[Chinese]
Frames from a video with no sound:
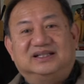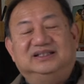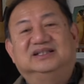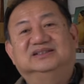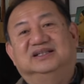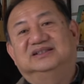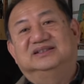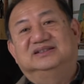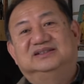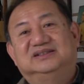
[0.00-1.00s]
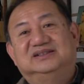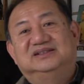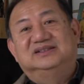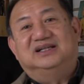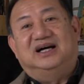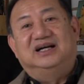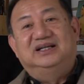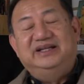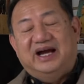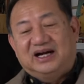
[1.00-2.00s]
了一个人，啊，
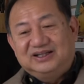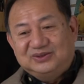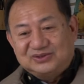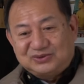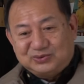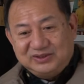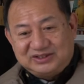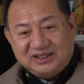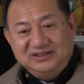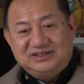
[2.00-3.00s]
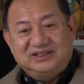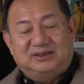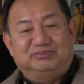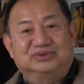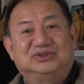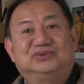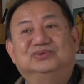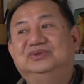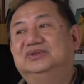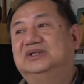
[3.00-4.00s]
两个人都是出于真情，而不是
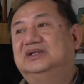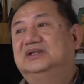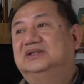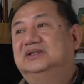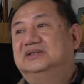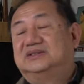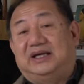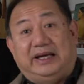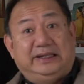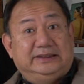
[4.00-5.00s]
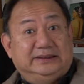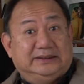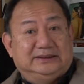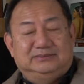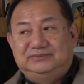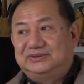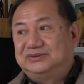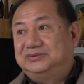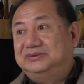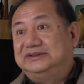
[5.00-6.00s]
出于彩礼，不是
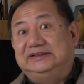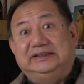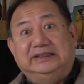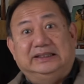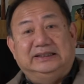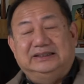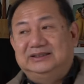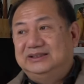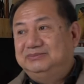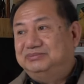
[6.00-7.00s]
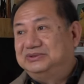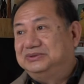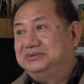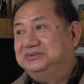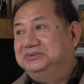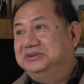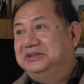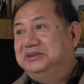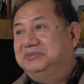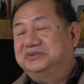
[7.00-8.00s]
出于钱，不是出于
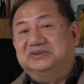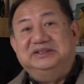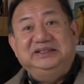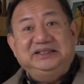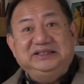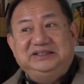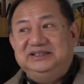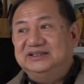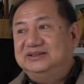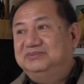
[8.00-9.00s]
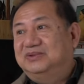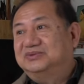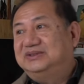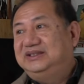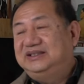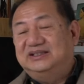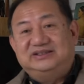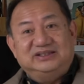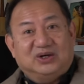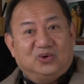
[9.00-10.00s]
某种利益、某种利益的
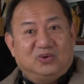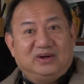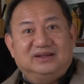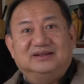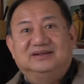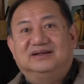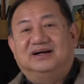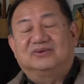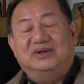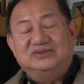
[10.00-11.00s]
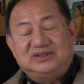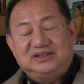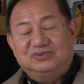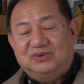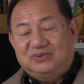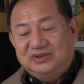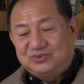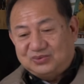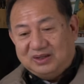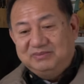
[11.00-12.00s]
交换啊。关于这个，我会
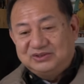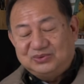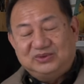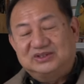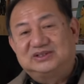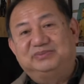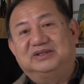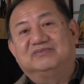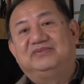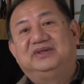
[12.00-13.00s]
专门做一个视频。